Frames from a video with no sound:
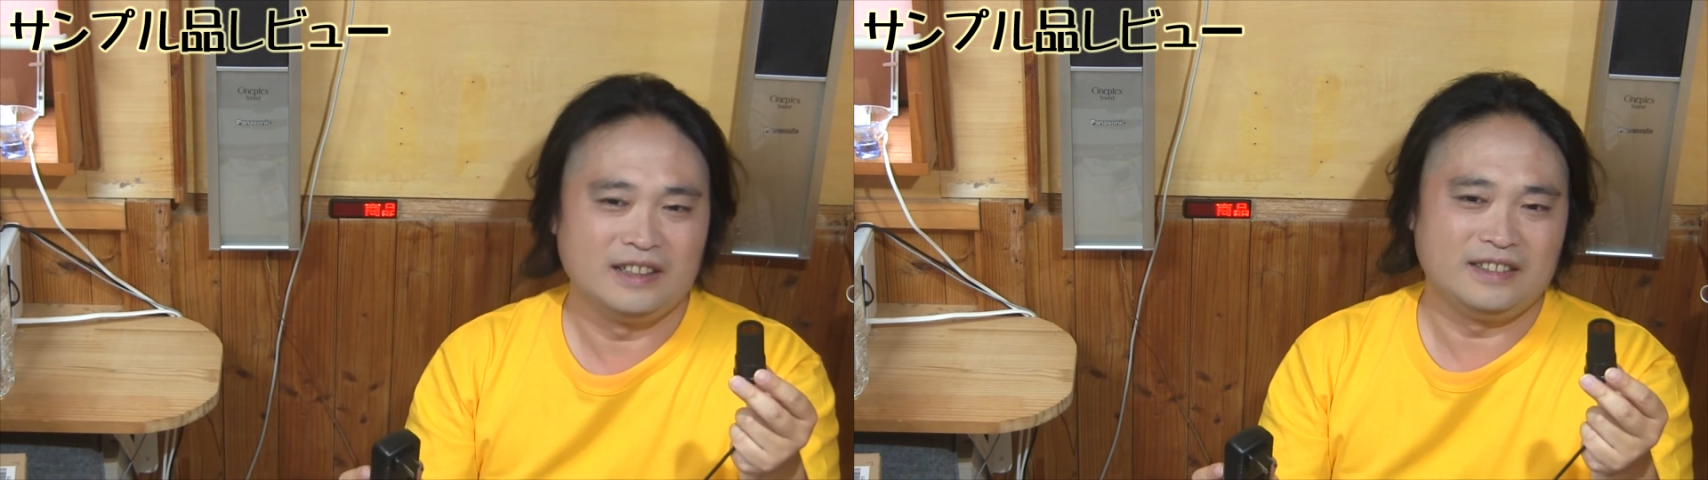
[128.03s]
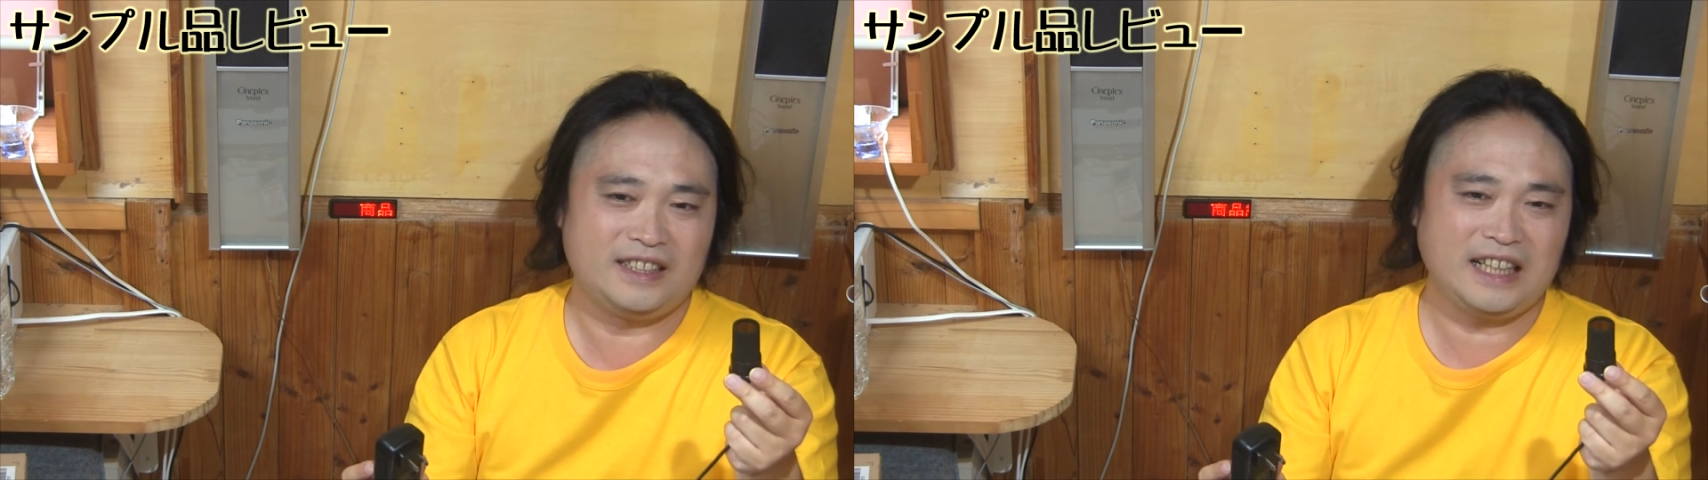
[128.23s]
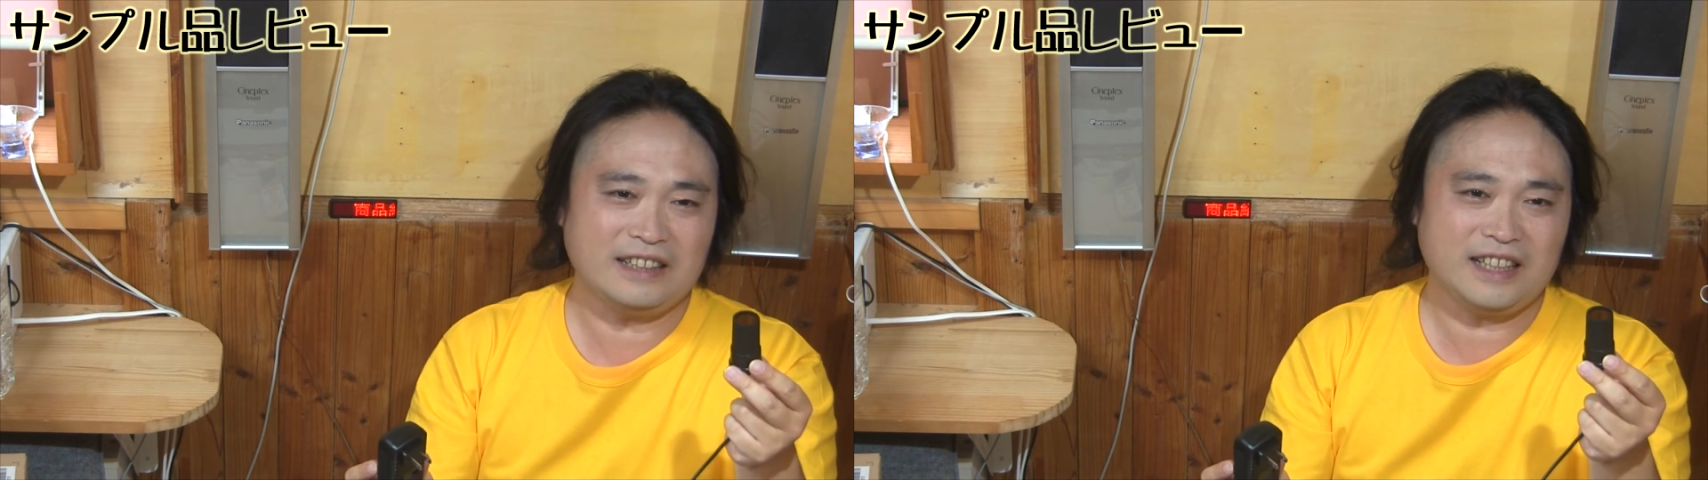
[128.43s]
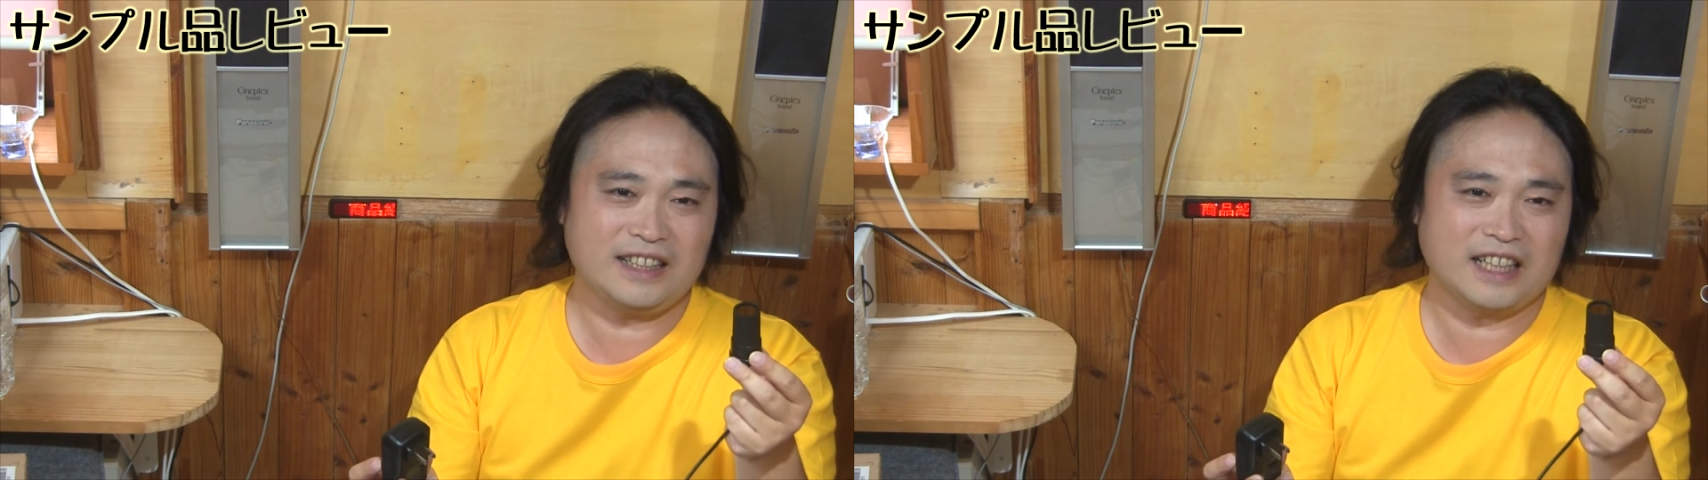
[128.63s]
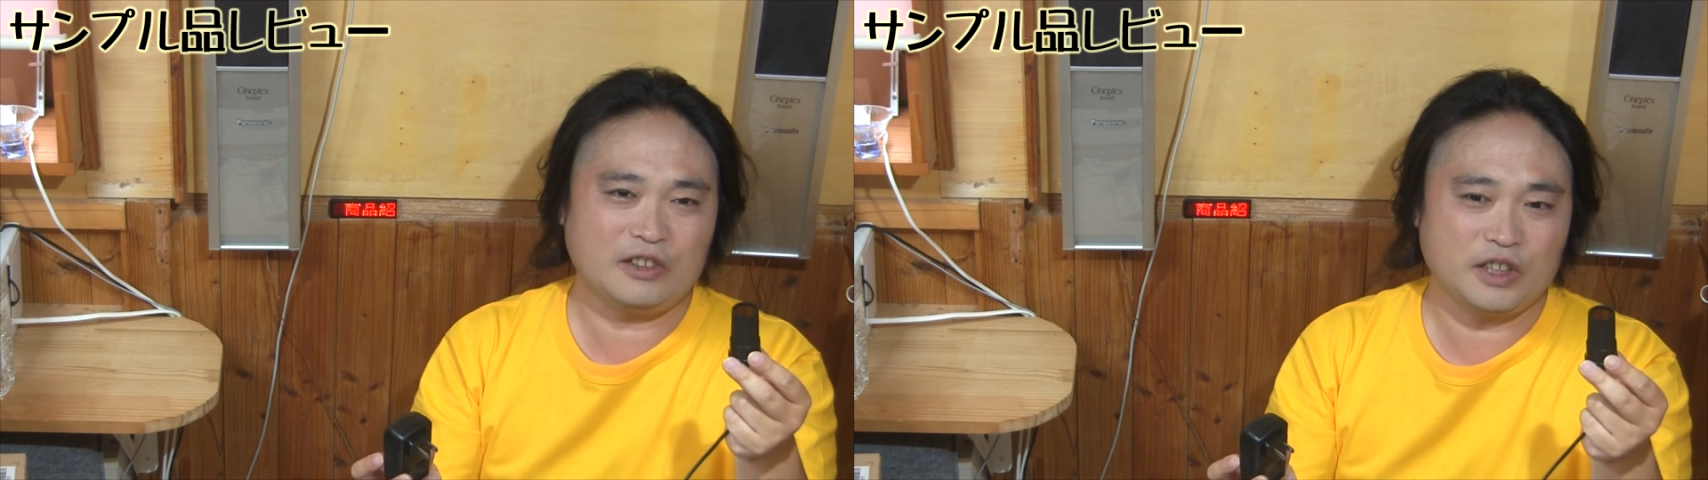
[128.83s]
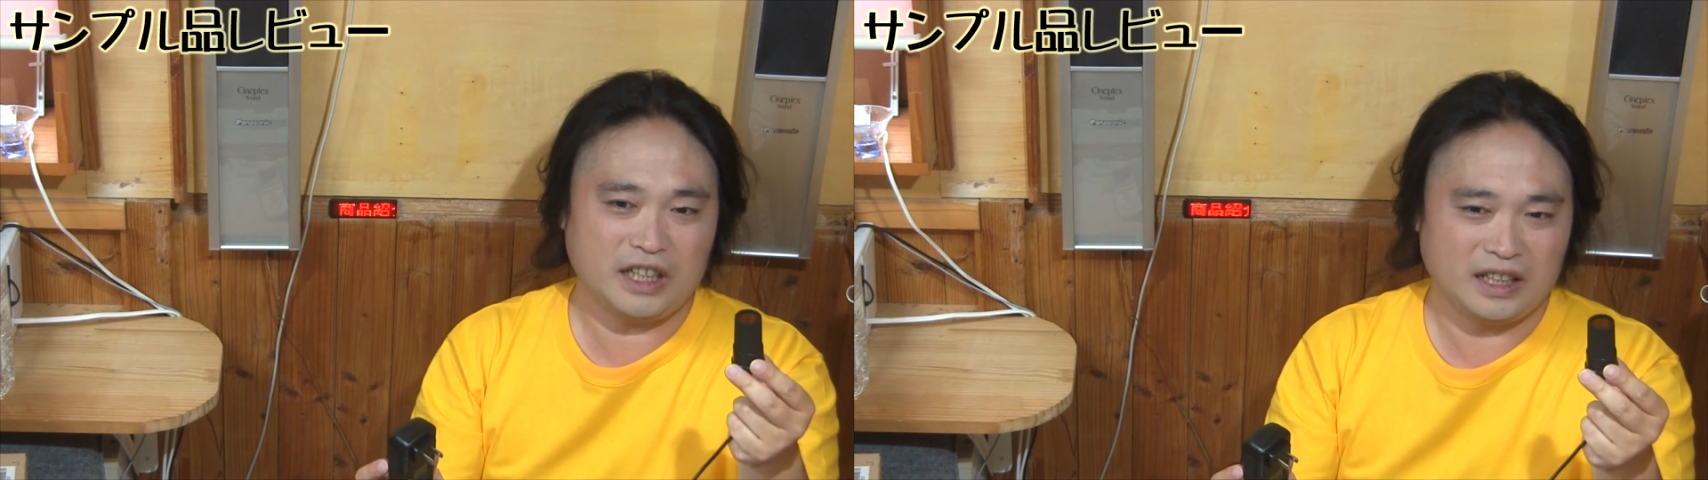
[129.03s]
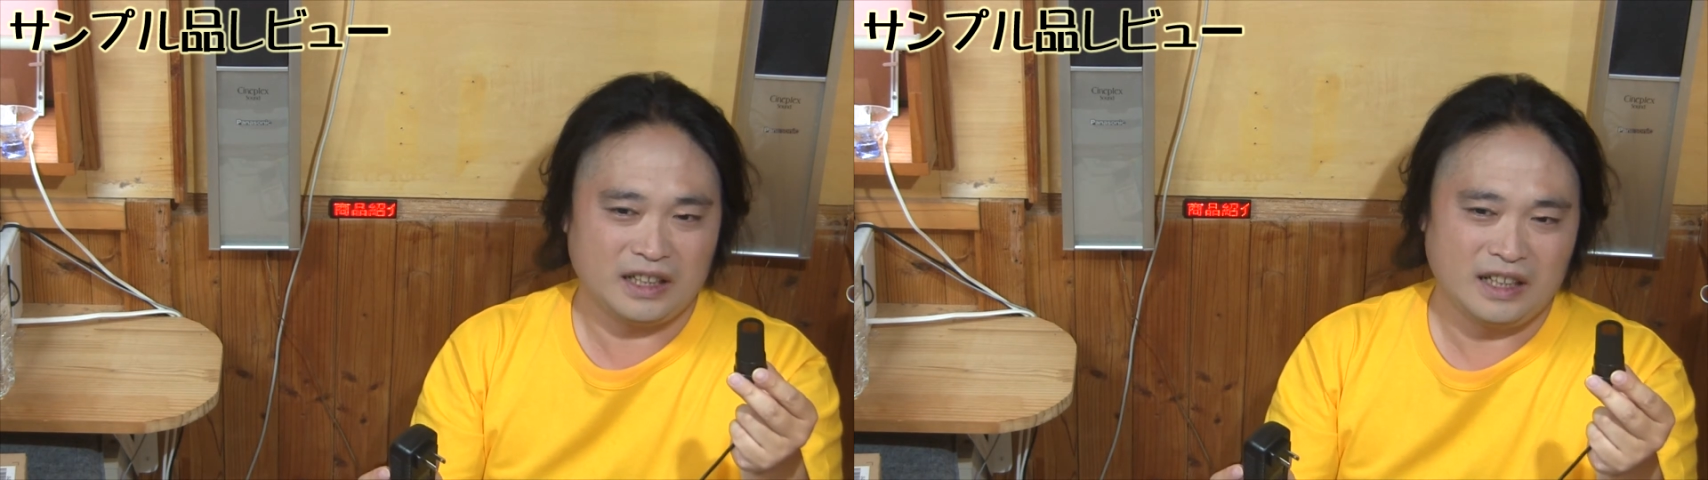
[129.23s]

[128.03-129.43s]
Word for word: 自宅で使うとき、